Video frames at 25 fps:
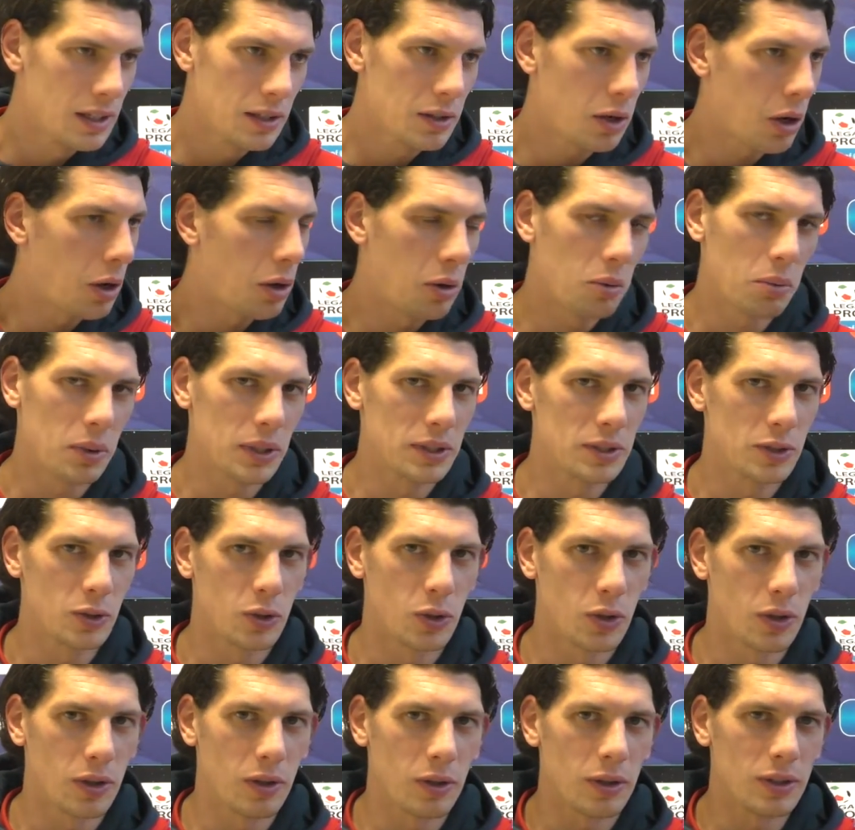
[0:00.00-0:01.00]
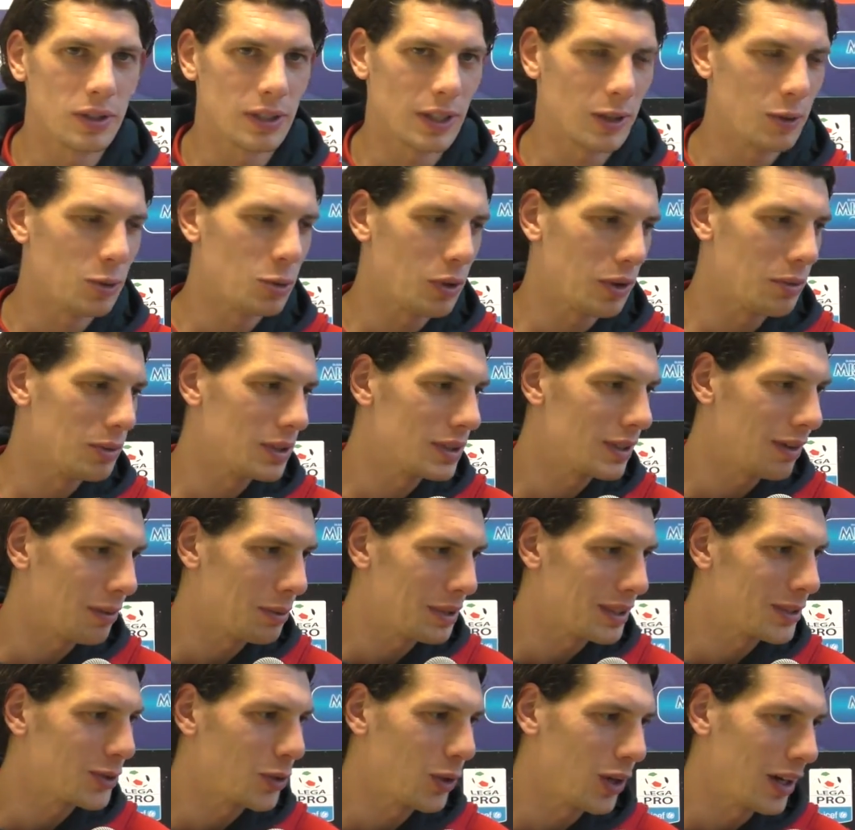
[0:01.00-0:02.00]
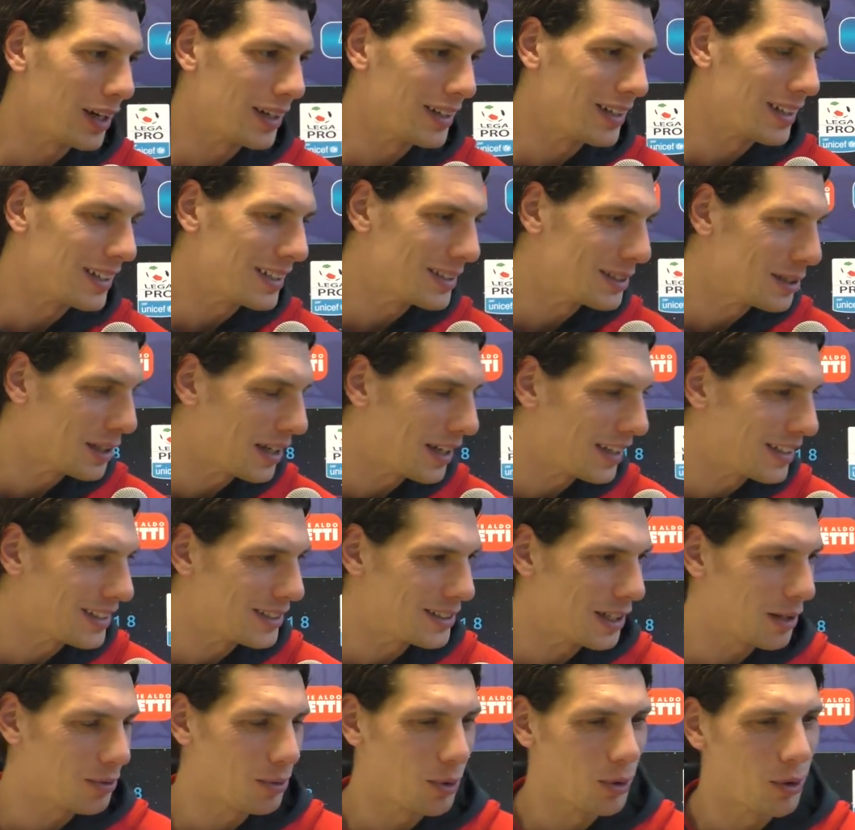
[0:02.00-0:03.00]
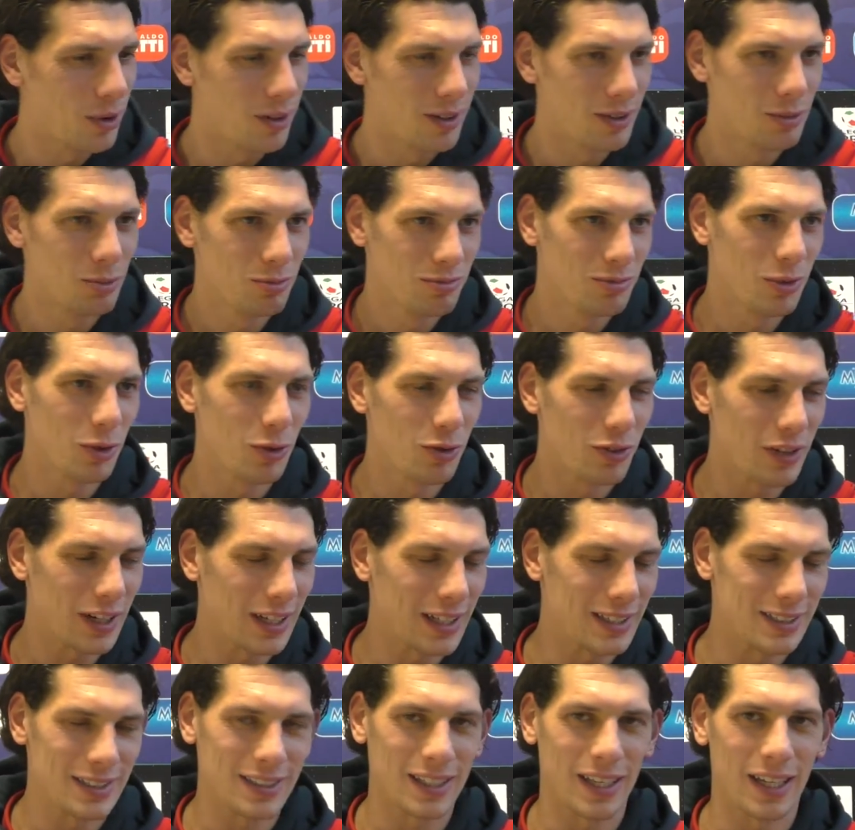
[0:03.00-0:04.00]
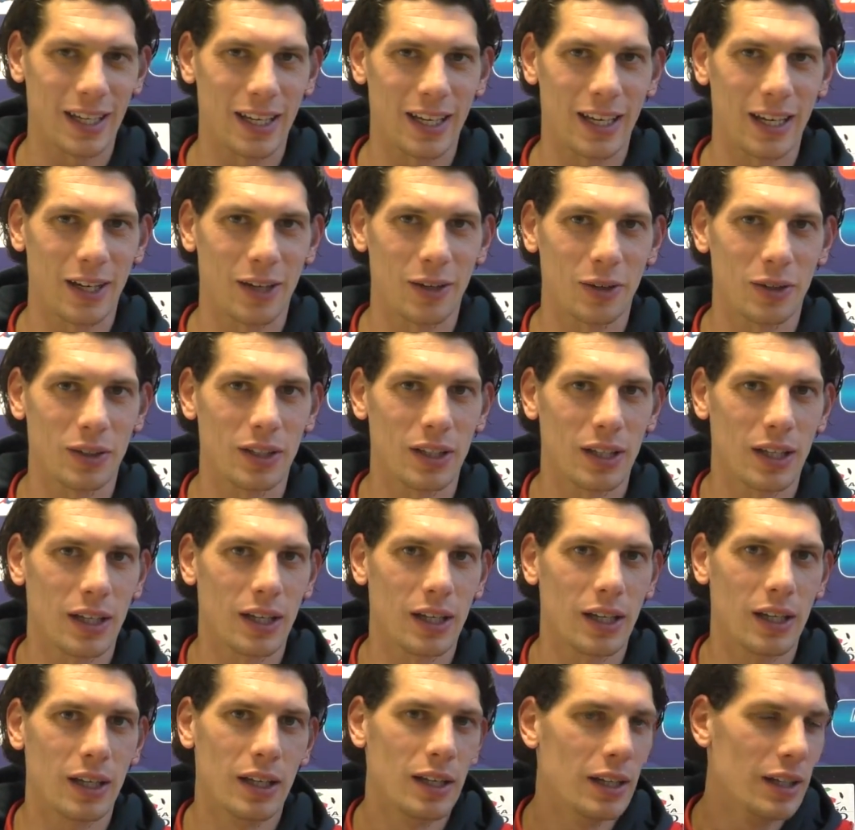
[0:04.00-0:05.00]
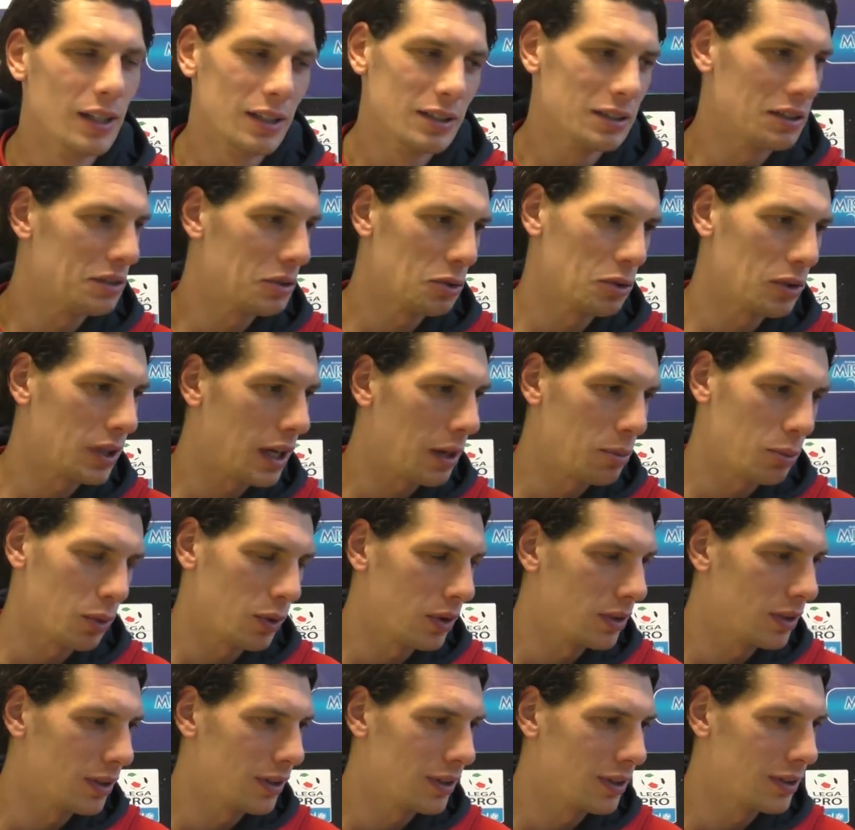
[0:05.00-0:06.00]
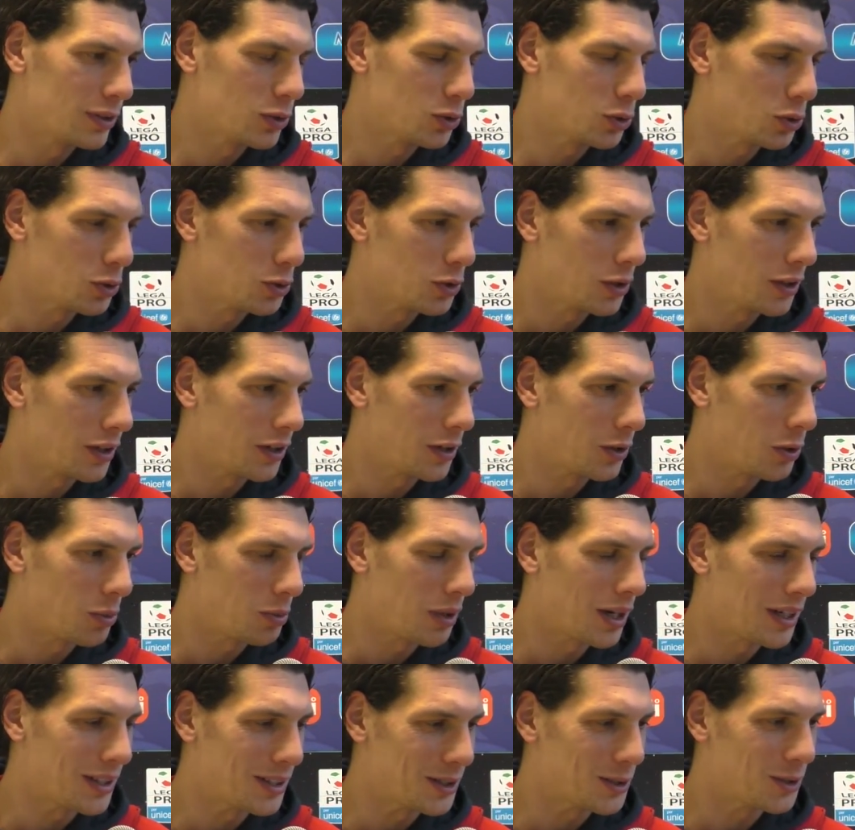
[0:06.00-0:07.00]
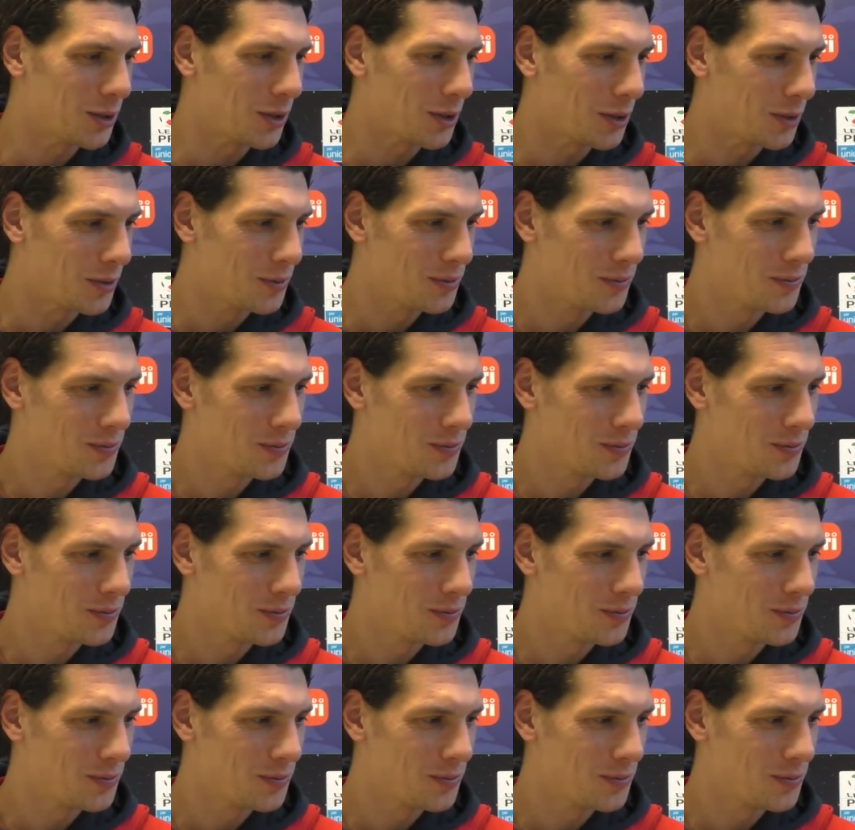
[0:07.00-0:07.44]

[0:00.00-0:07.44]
No, no penso eh, cioè, comunque mi sta messo energie diciamo, più fresche, quindi c'è stato un cambio, una sostituzione normale di gioco.